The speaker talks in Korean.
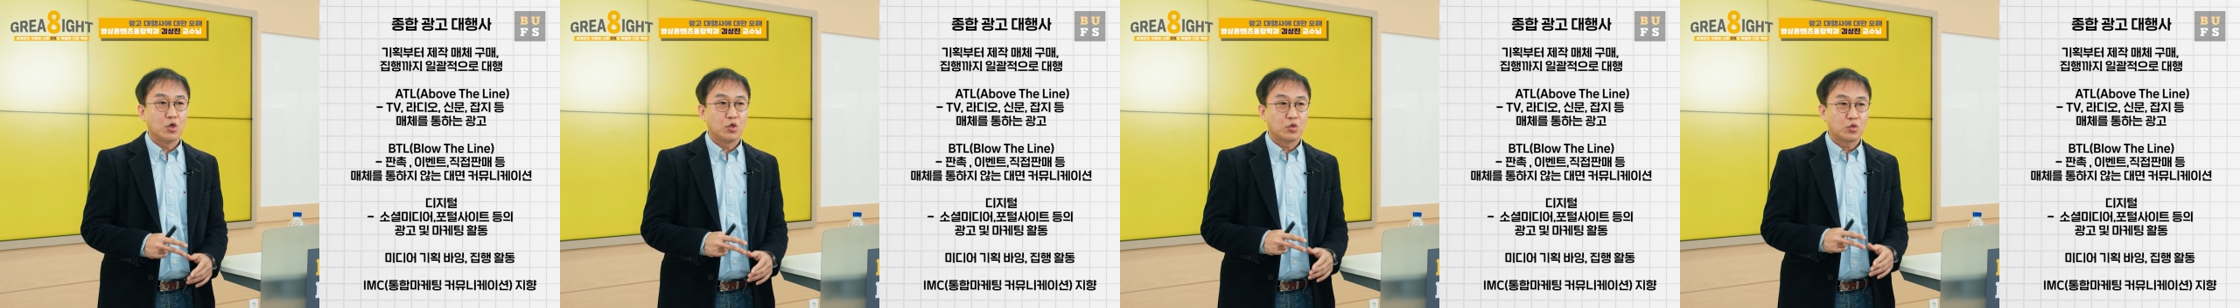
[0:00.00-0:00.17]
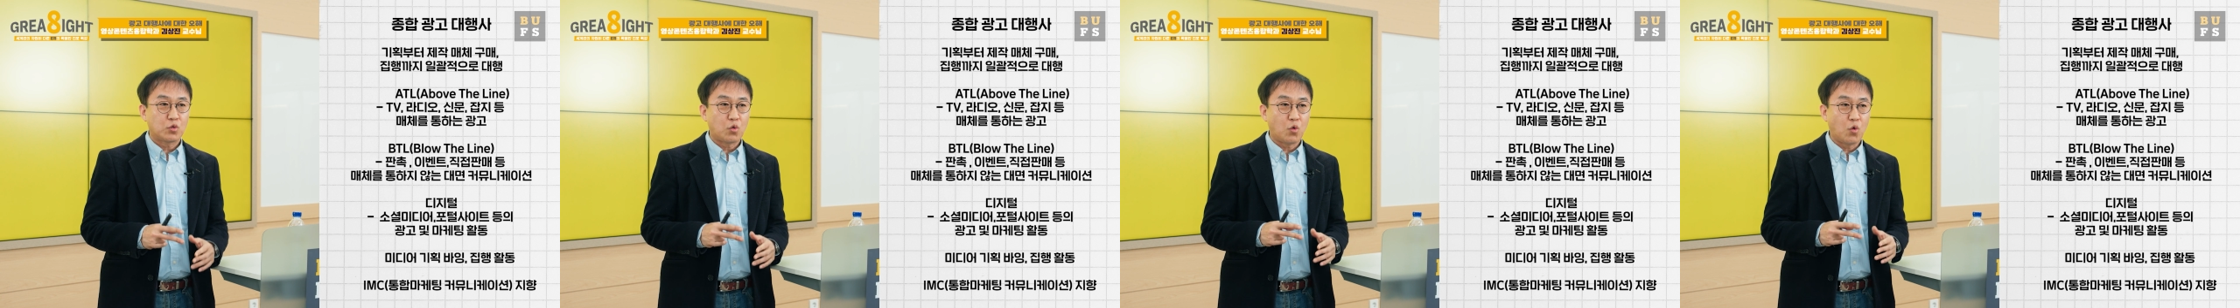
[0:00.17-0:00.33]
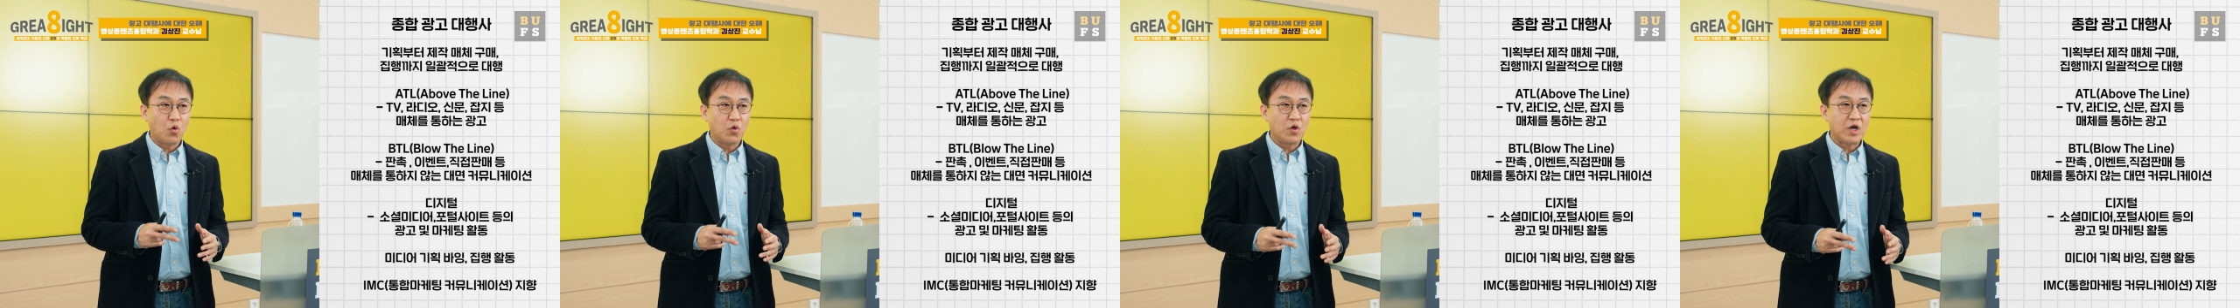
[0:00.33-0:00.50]

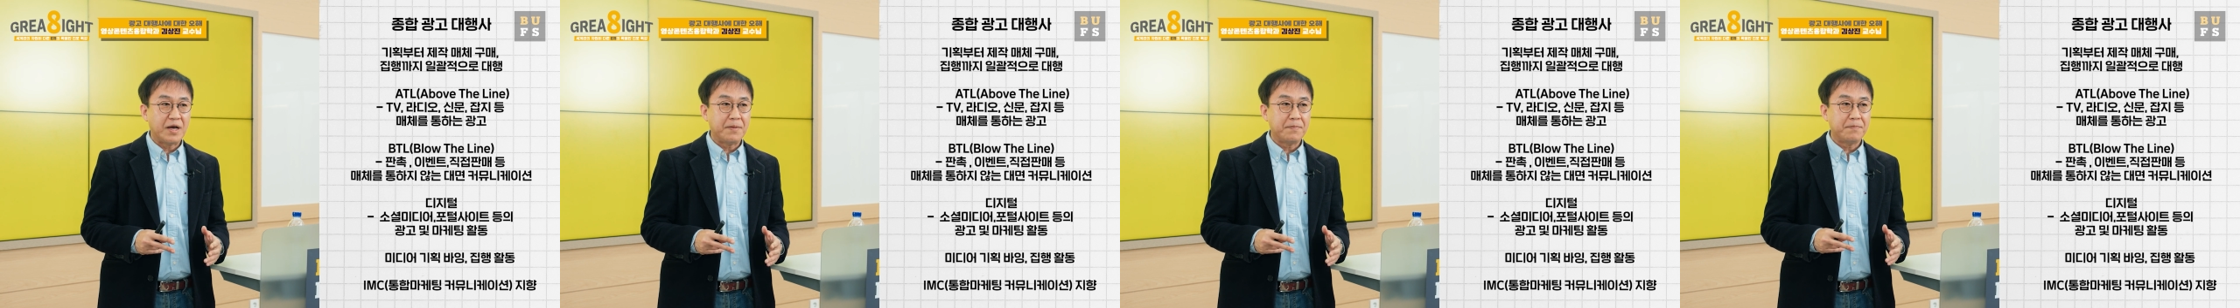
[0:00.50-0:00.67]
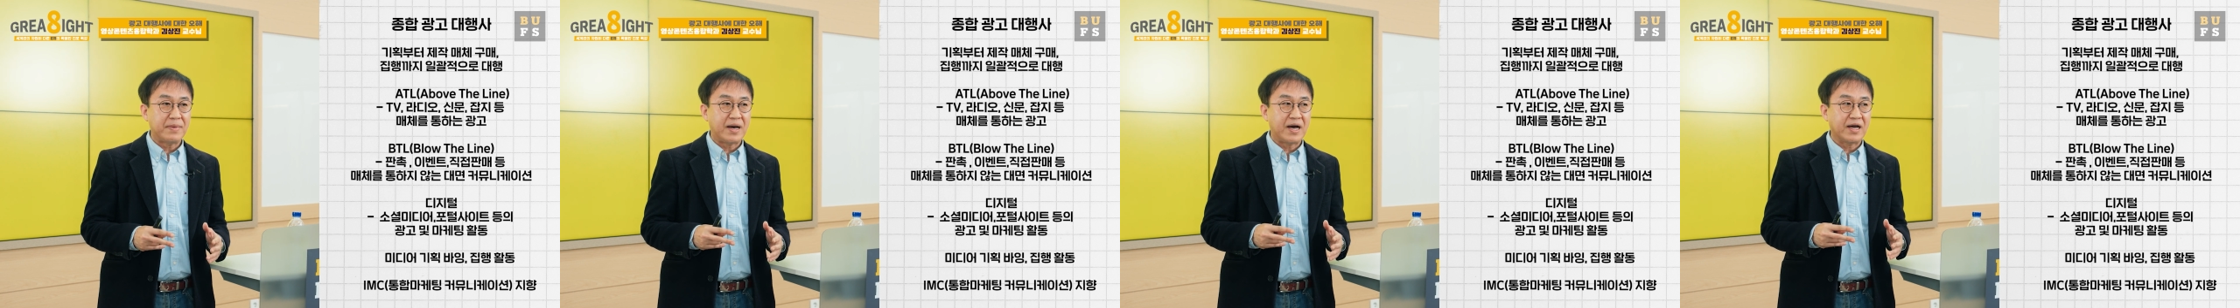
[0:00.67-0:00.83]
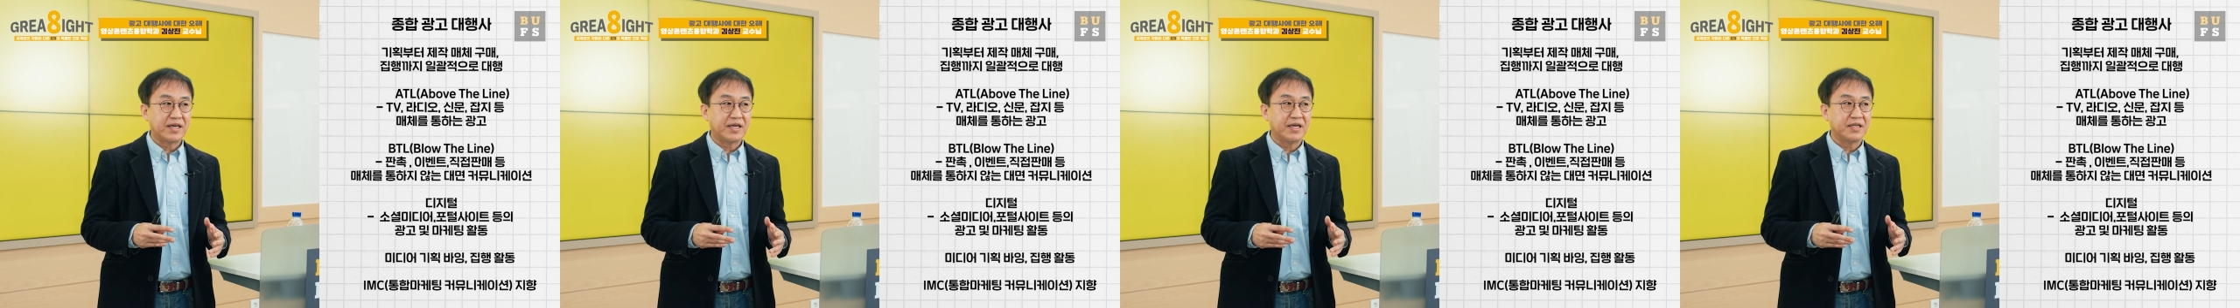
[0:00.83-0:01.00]
통합
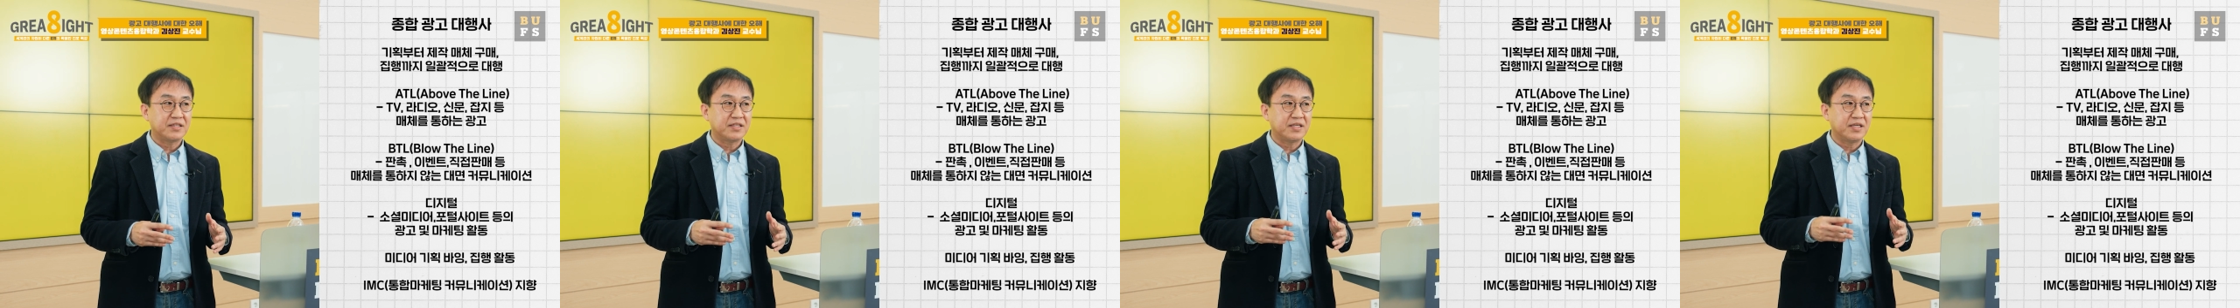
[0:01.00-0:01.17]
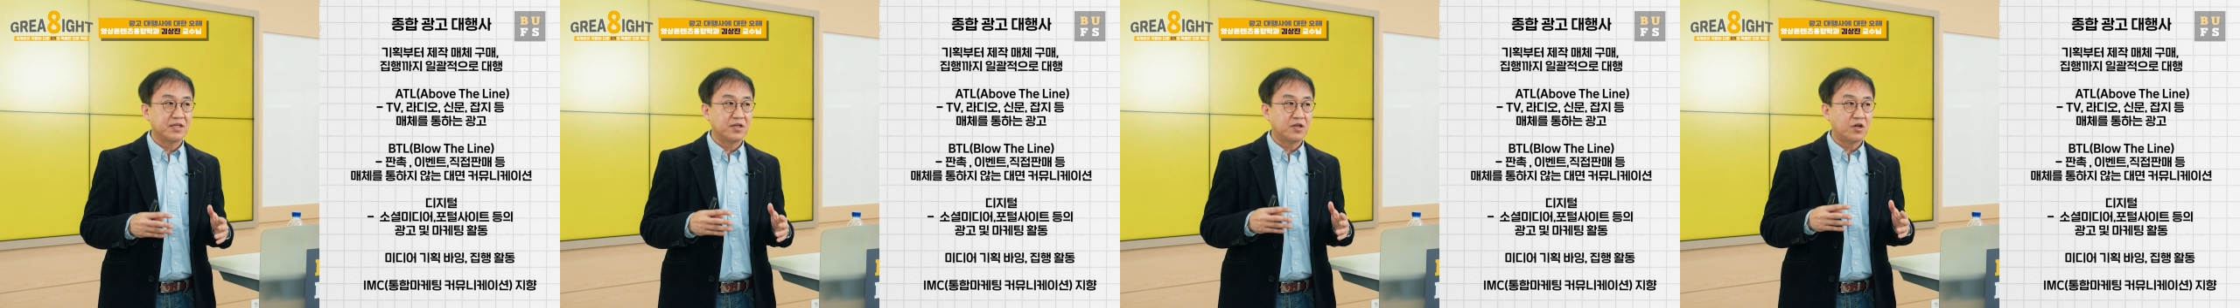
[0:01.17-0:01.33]
마케팅